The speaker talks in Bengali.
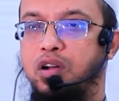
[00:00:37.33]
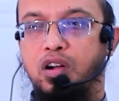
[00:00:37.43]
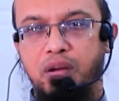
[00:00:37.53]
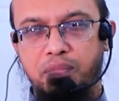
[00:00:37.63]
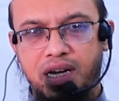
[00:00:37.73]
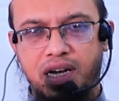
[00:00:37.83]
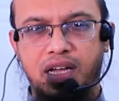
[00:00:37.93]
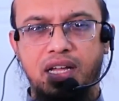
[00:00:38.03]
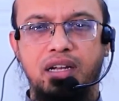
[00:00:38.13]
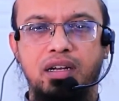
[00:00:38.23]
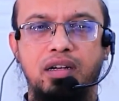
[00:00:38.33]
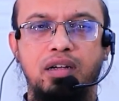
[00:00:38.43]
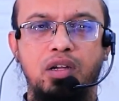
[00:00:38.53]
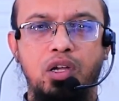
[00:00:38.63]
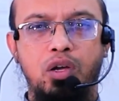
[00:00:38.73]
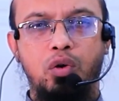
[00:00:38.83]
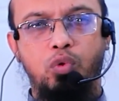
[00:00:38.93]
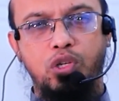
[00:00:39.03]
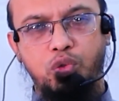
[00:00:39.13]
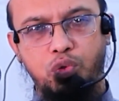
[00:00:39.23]
রহমান
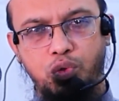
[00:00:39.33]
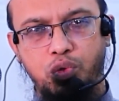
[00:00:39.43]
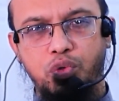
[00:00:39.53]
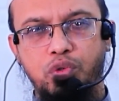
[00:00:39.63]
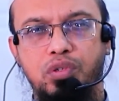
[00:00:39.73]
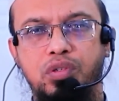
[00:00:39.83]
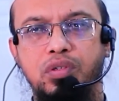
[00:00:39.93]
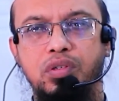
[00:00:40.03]
বদুদ